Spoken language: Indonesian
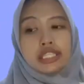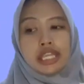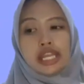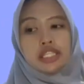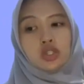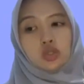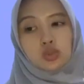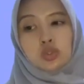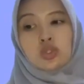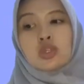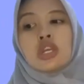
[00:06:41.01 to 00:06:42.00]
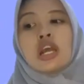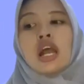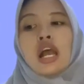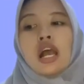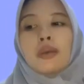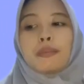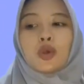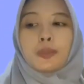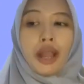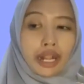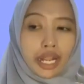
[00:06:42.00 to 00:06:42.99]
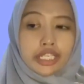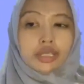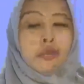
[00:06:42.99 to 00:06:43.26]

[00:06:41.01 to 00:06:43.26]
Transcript: yaitu merupakan